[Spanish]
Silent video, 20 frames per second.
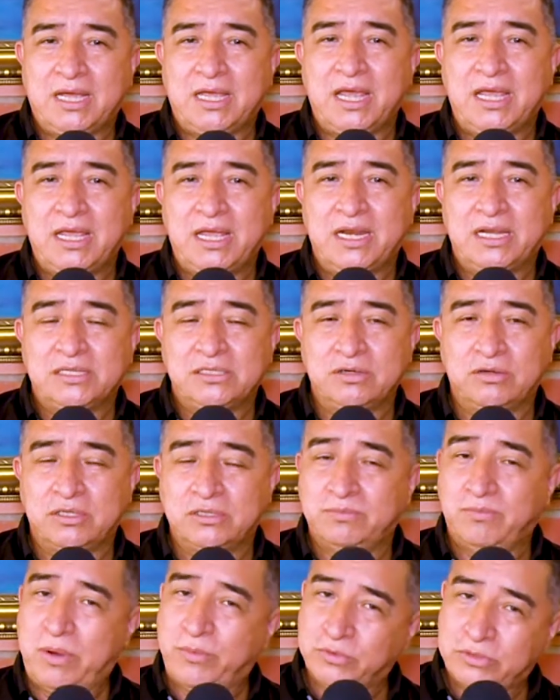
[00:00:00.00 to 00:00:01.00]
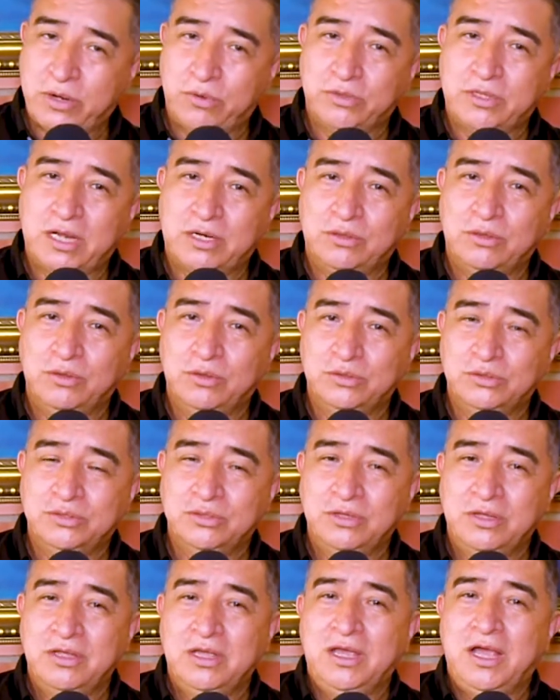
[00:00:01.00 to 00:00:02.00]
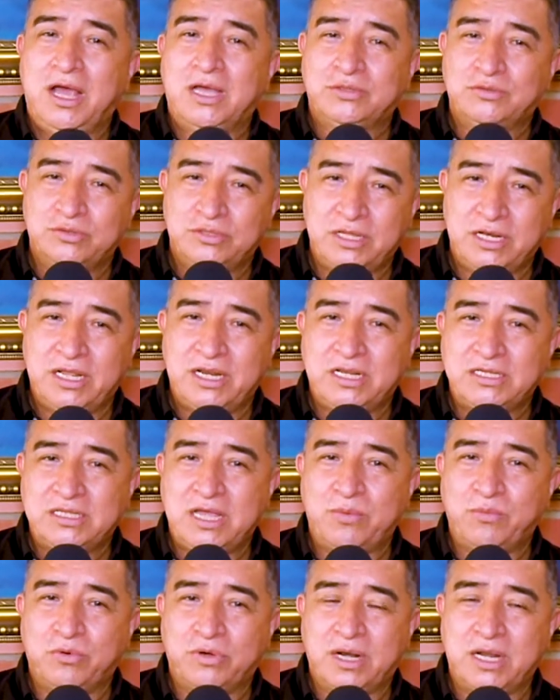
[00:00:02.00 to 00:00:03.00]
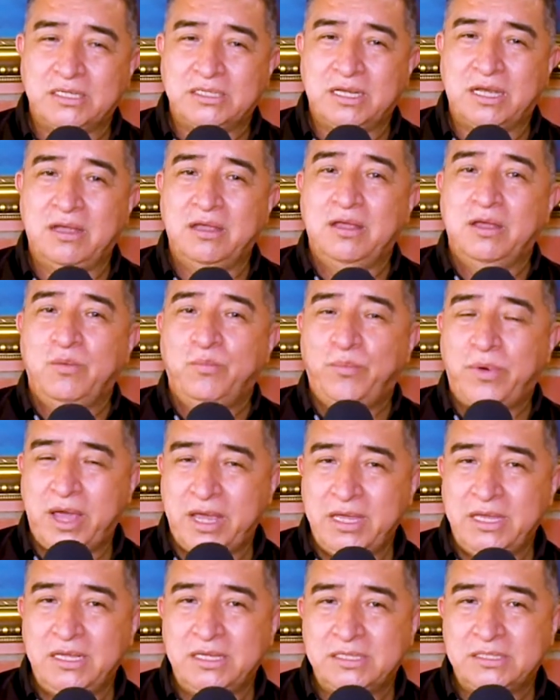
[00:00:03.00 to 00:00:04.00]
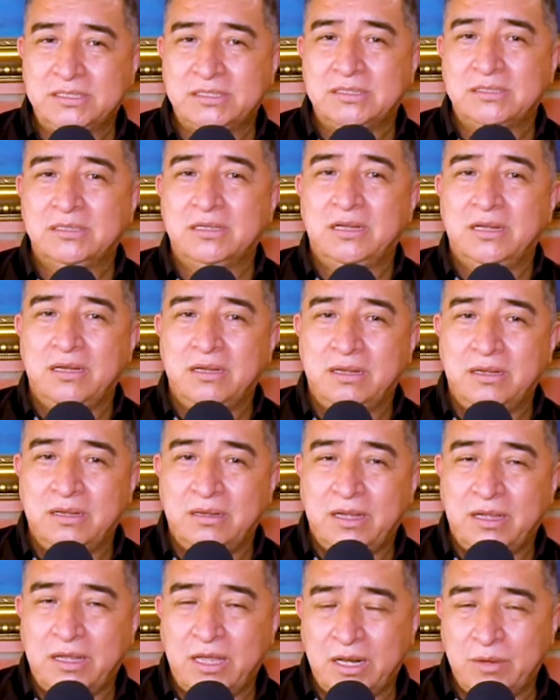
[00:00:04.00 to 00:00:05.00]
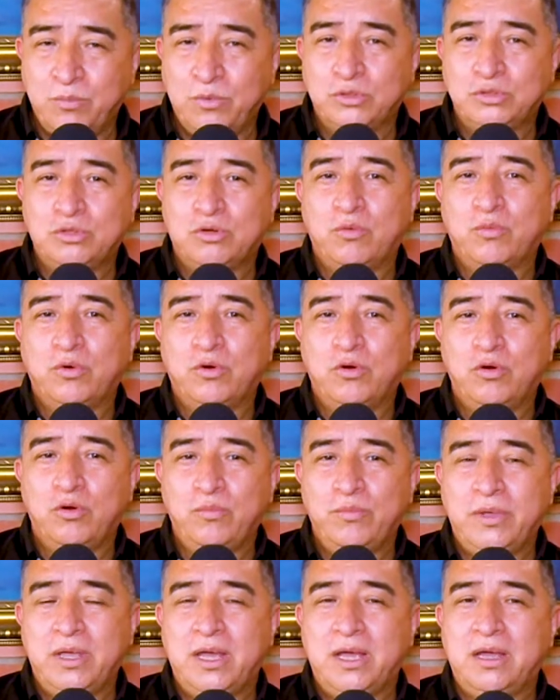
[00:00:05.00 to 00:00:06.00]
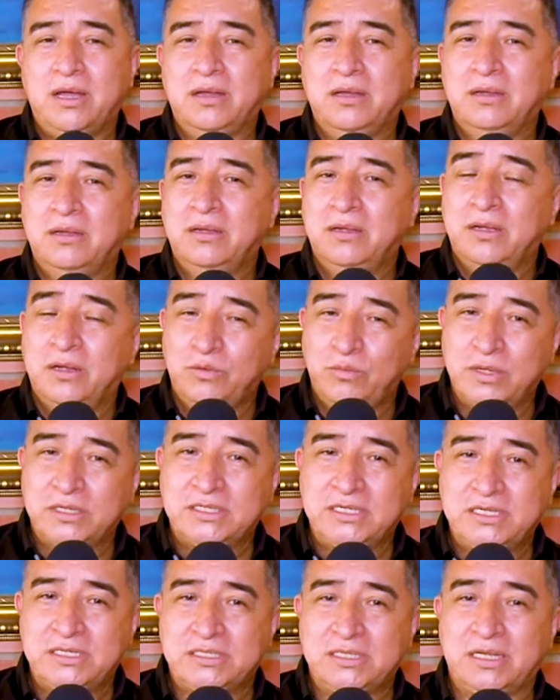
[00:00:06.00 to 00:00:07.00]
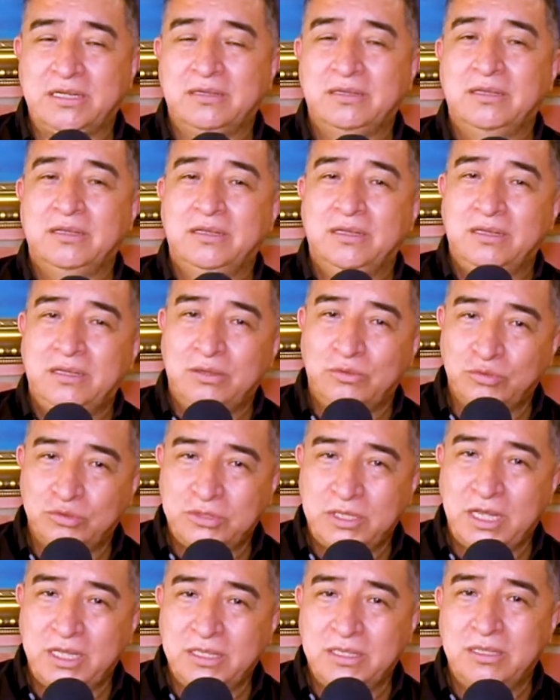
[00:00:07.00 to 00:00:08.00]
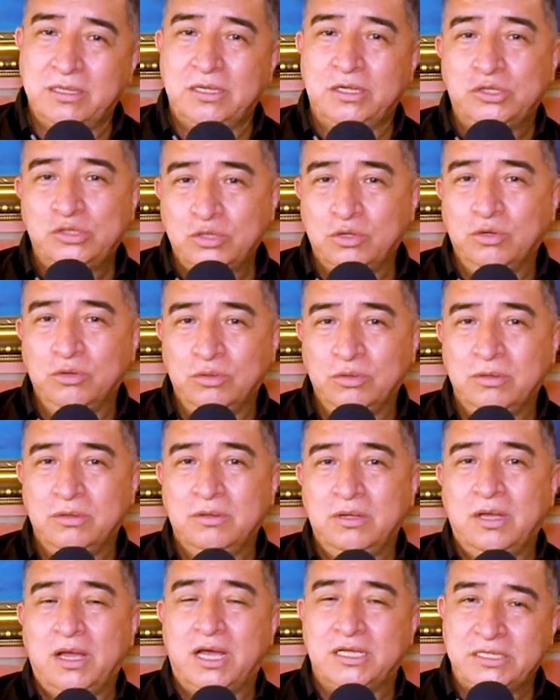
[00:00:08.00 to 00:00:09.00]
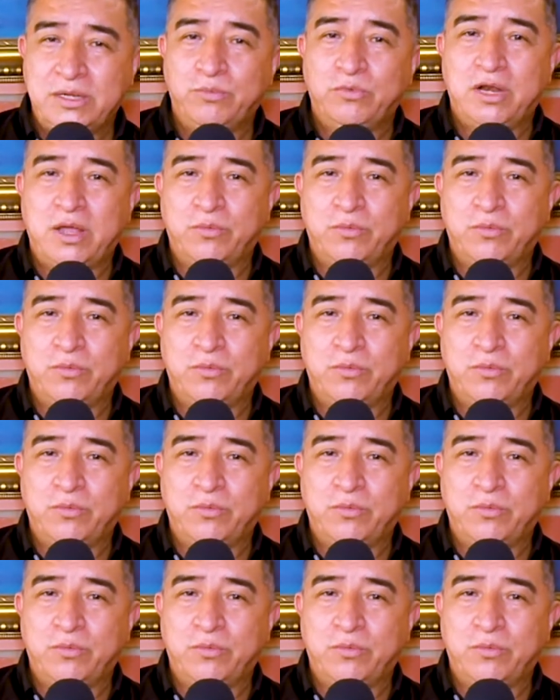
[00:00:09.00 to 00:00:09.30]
que hay elecciones. Vamos a votar todos a sostener esta democracia. País hermoso como Colombia no existe. Usted y yo hacemos la